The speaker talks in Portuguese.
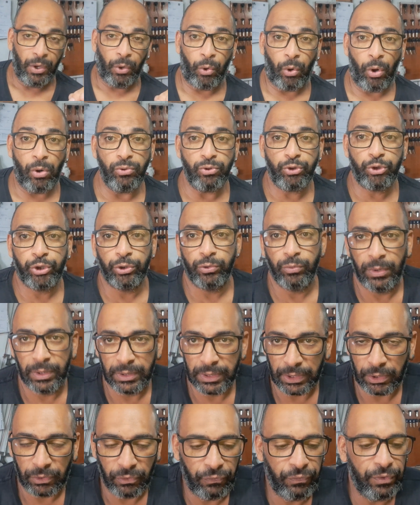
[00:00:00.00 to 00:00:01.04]

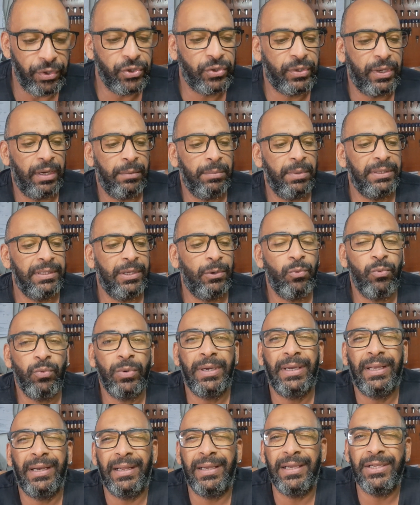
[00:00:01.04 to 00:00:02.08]
Continuando aqui o vídeo, quero mandar um
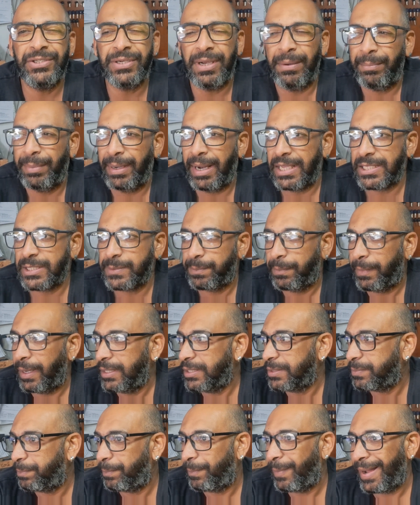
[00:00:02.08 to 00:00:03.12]
grande abraço
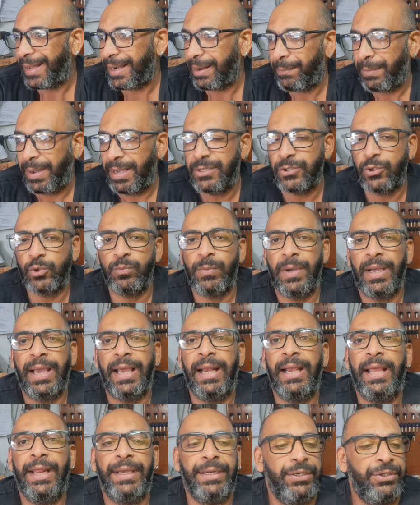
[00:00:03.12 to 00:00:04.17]
para mais uma
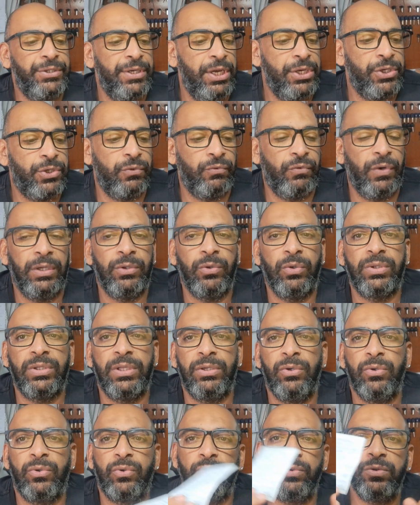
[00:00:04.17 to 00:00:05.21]
galerinha. Gente, eu vou
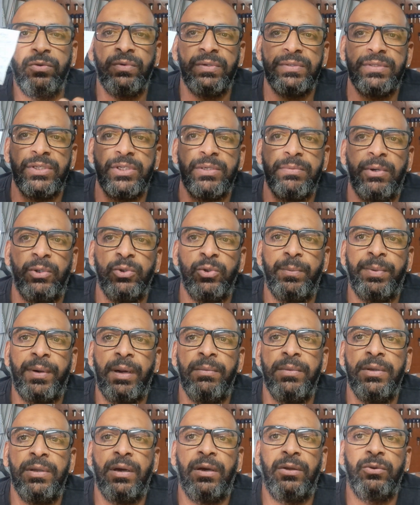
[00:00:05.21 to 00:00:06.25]
anotando tudo que vocês mandam para
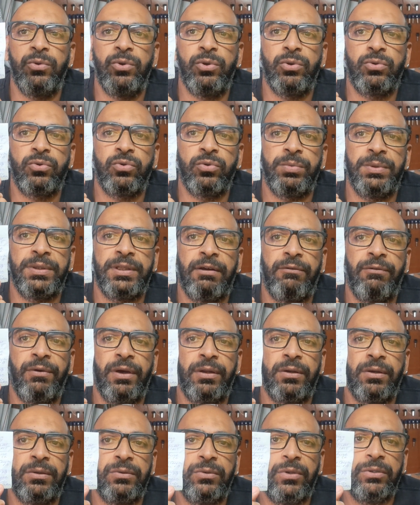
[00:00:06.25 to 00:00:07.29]
mim ó, no YouTube, tá
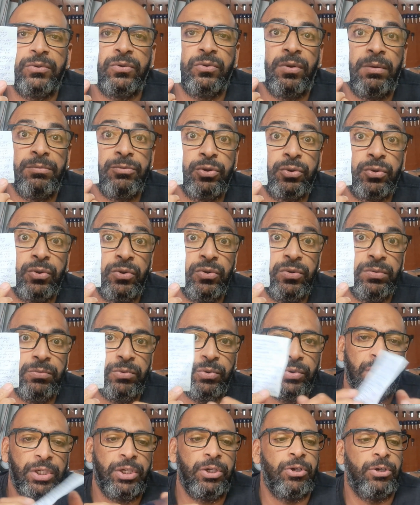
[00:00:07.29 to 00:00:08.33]
vendo? Anota o nome de todo
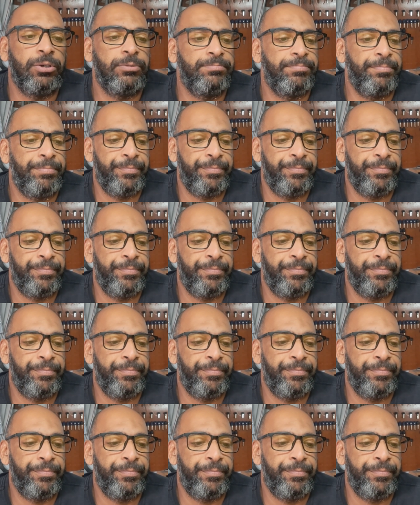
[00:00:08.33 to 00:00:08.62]
mundo aqui, ó.